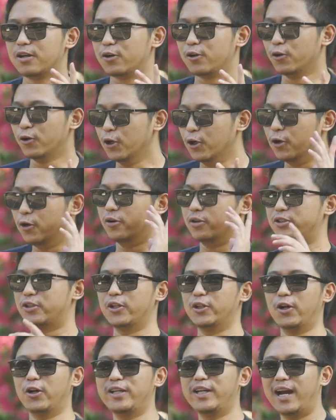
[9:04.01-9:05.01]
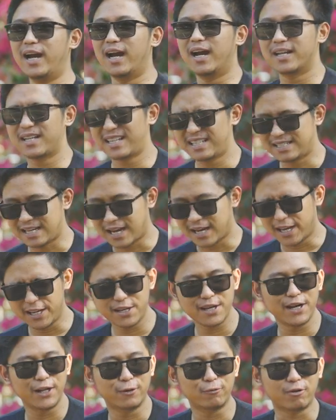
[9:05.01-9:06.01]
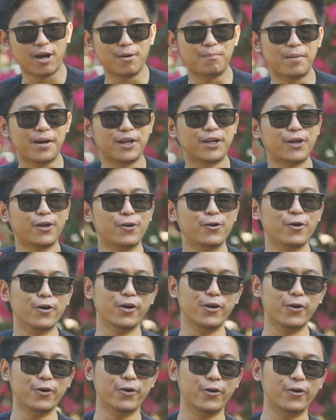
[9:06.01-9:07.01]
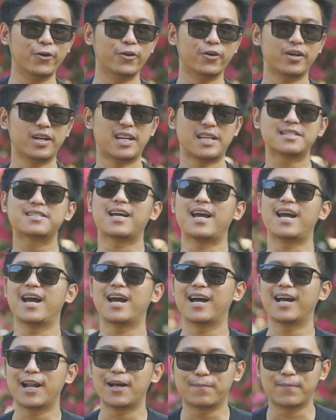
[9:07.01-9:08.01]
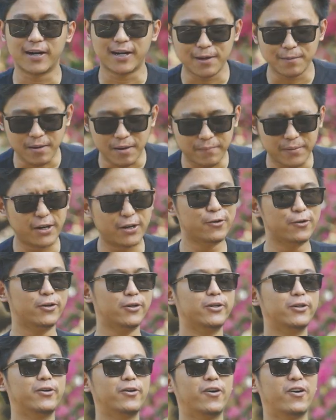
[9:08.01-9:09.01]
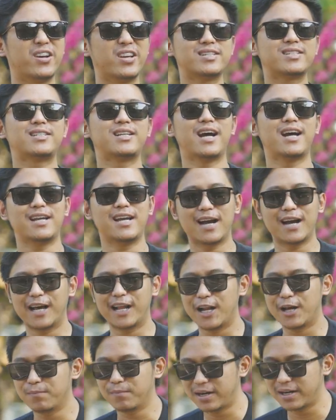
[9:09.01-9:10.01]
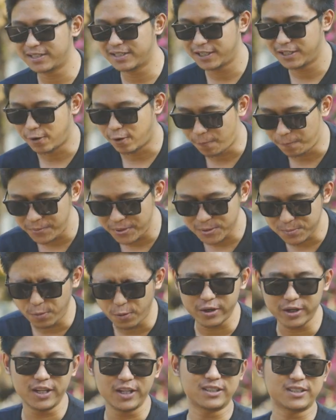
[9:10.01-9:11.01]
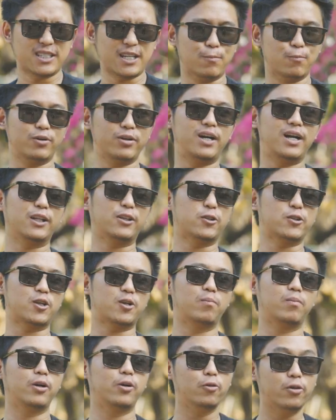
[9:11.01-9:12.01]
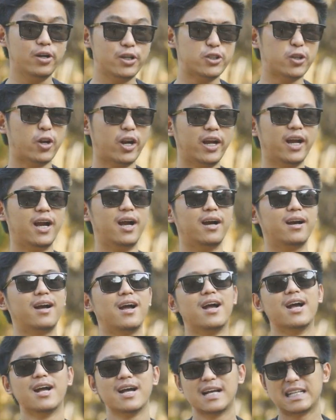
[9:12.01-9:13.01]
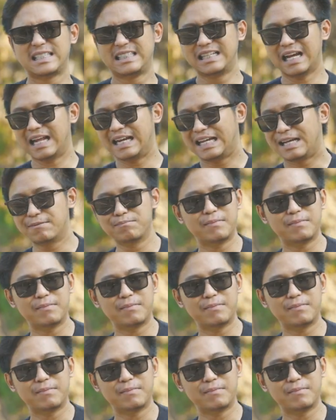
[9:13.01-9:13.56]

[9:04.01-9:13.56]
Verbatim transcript: Dulu, contohnya, saya jadi tukang parkir dulu, saya ngelamar ke pabrik dulu, saya ngelamar jadi office boy di Samudera Terserba dulu di Soreang, jadi